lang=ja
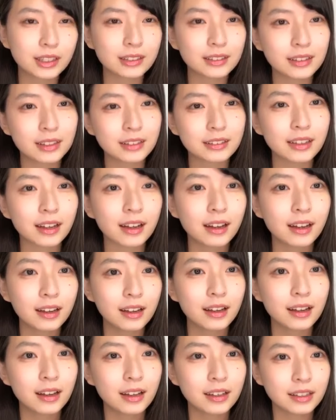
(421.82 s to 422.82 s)
さっていた
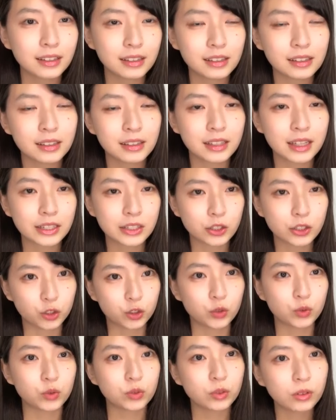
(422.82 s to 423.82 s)
や
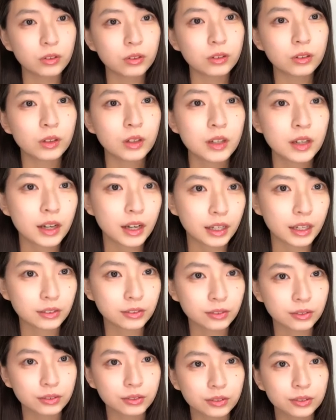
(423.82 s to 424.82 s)
つのあ
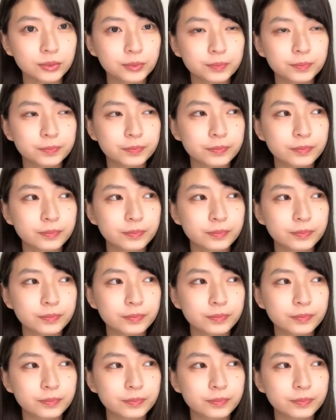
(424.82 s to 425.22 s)
の